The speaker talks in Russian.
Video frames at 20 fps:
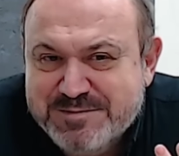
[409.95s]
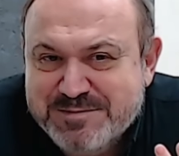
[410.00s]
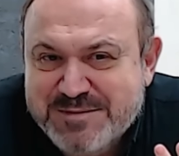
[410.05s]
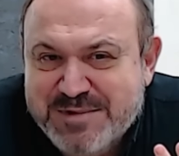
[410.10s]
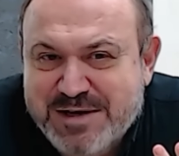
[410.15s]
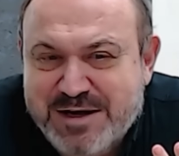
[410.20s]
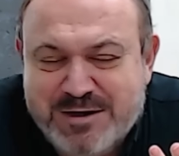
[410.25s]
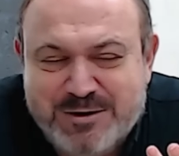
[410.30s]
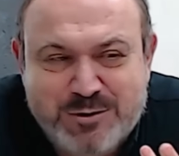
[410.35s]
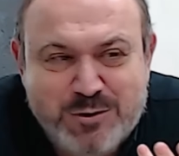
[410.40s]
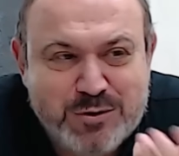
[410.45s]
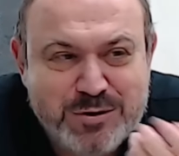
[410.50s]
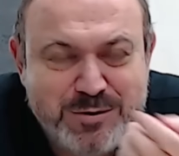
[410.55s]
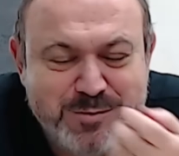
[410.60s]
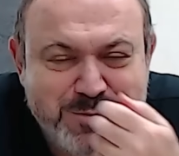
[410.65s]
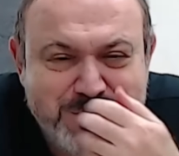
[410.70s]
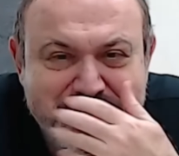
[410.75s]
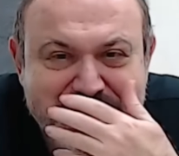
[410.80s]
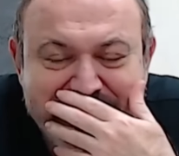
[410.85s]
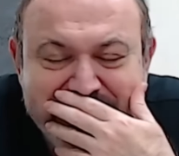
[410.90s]
который
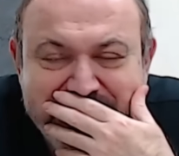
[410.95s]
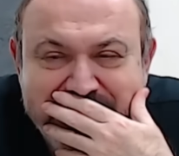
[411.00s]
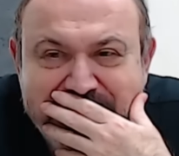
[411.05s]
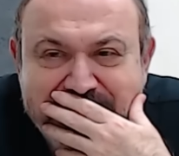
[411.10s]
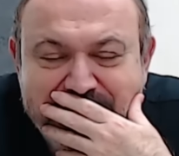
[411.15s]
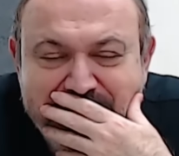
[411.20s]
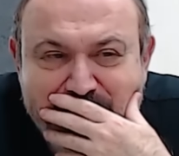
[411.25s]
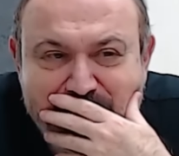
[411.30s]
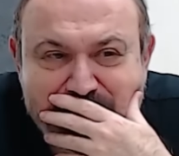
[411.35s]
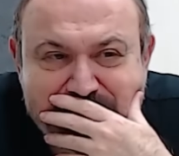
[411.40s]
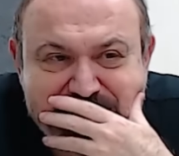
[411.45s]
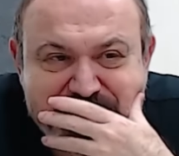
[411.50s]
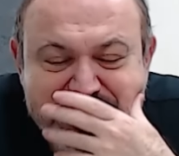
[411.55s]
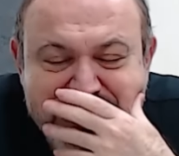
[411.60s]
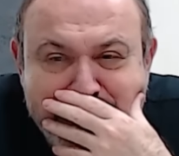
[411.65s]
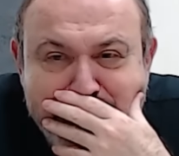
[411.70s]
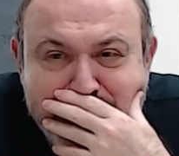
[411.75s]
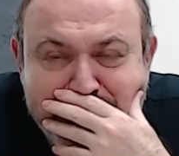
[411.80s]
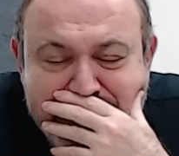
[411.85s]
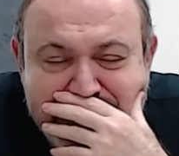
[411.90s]
был, он же
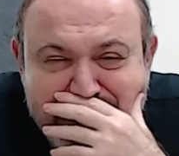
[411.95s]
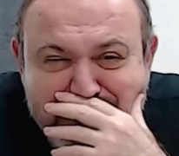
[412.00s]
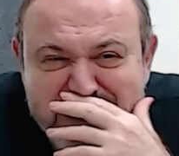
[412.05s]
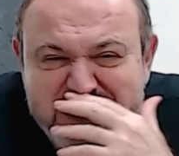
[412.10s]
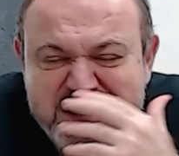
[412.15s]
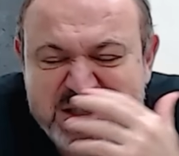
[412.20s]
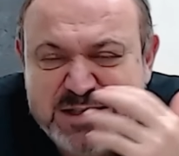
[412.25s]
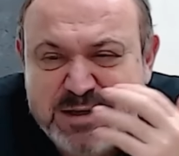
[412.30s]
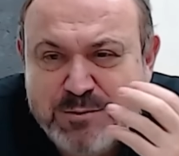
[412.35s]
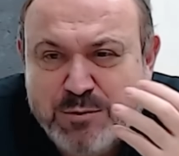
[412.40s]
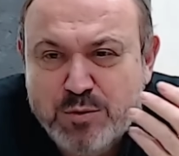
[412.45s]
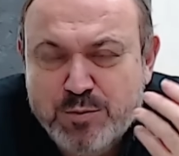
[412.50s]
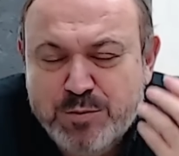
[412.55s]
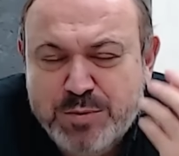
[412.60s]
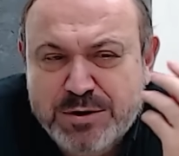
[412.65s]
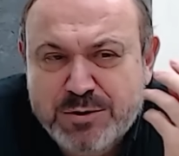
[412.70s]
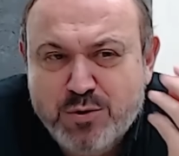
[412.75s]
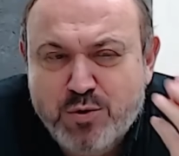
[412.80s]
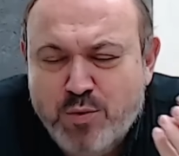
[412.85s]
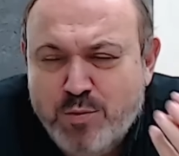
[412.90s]
не был коммунистом, он
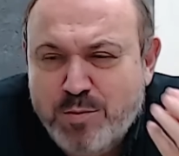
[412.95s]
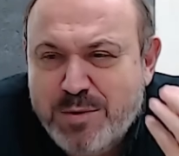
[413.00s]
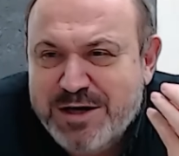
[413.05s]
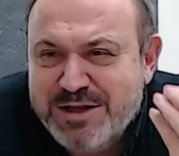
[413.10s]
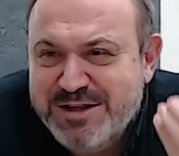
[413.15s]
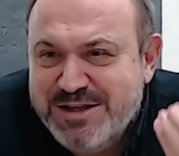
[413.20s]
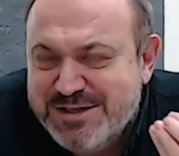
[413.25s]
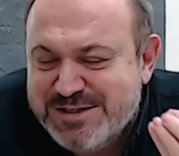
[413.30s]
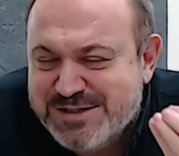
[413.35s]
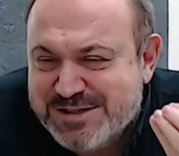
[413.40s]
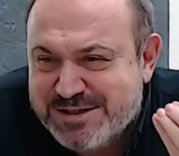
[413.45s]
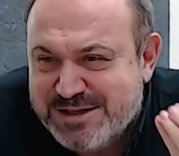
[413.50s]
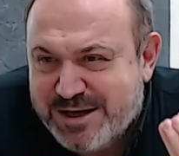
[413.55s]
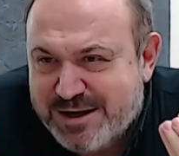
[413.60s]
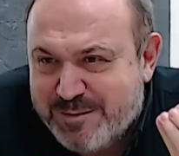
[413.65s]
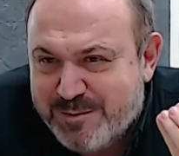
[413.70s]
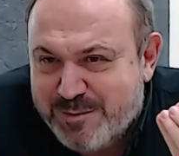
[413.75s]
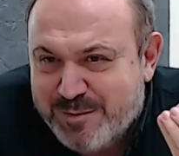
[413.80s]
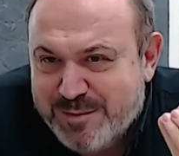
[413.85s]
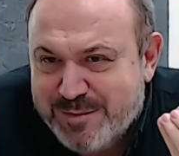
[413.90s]
был
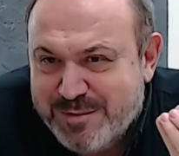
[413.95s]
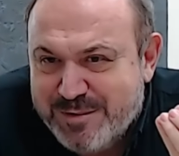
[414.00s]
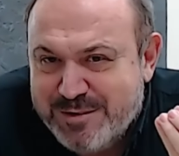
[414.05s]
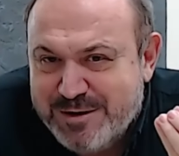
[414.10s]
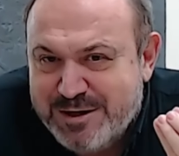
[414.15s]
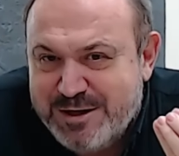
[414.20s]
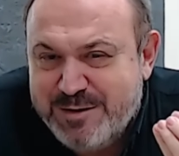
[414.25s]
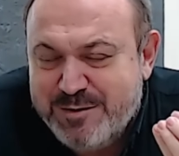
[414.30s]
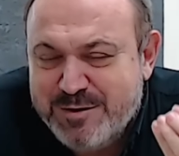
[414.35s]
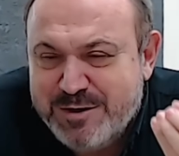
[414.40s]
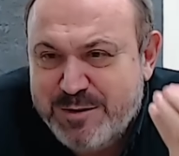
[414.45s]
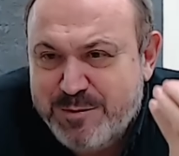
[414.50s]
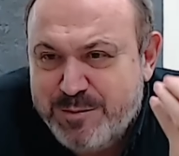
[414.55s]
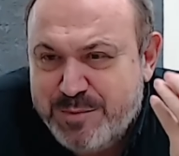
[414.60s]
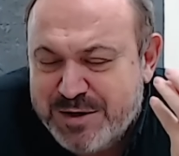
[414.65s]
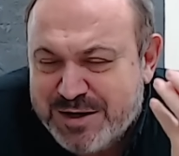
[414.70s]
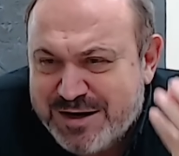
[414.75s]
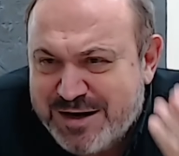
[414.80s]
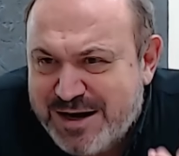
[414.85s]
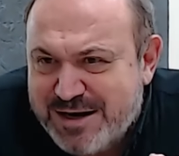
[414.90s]
гуманистом,
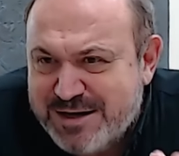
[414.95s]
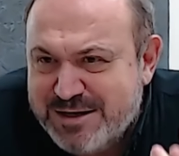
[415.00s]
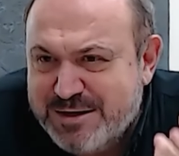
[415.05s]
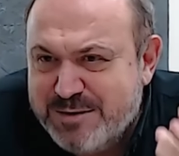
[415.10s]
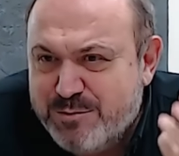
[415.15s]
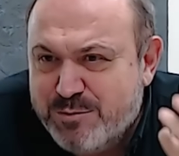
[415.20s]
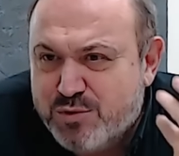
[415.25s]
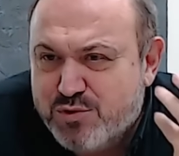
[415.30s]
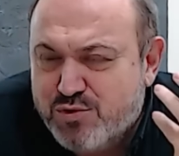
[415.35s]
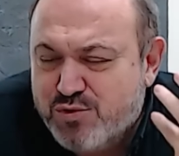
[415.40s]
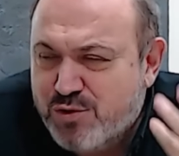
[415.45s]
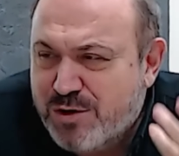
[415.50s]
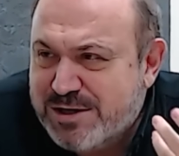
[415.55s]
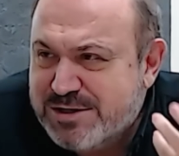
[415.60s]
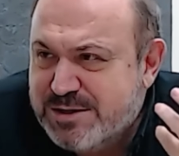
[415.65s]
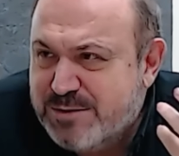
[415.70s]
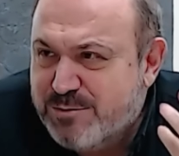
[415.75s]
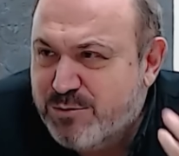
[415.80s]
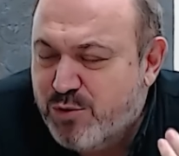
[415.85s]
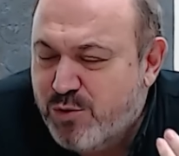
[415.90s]
либеральным
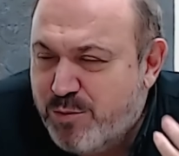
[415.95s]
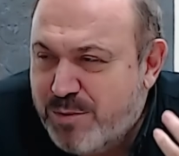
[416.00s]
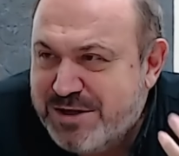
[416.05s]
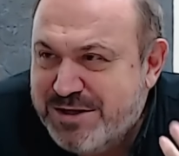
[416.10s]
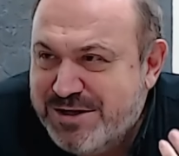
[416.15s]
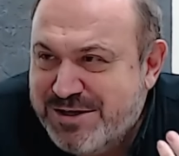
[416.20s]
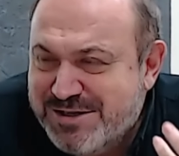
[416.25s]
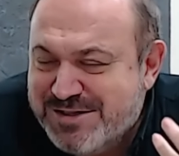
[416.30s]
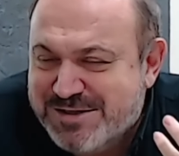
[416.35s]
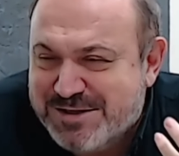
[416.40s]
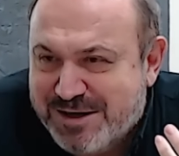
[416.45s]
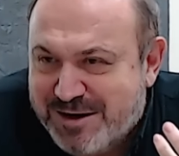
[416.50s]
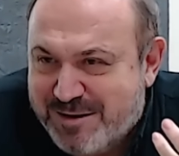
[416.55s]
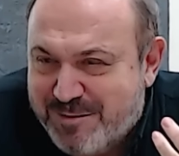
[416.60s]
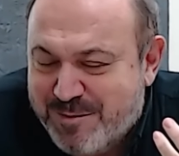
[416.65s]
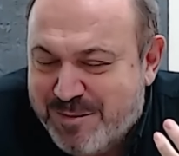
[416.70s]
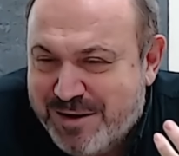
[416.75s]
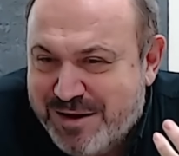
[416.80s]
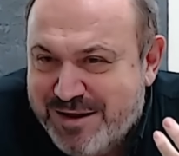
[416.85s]
буржуазным гуманистом –